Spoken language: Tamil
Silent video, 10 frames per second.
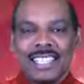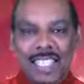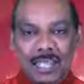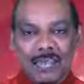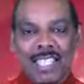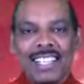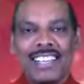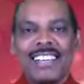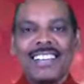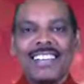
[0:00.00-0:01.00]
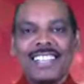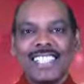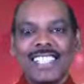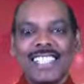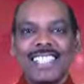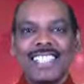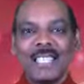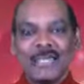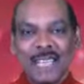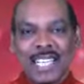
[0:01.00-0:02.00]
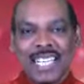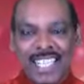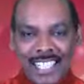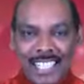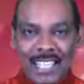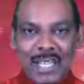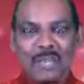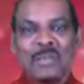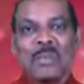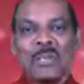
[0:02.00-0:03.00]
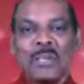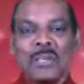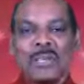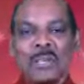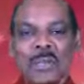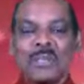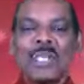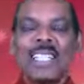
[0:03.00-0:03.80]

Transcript: ஜஸ்மின் அக்கா அவர்களுக்கு எங்களுடைய நன்றியையும் கூறிக்கொள்கிறோம்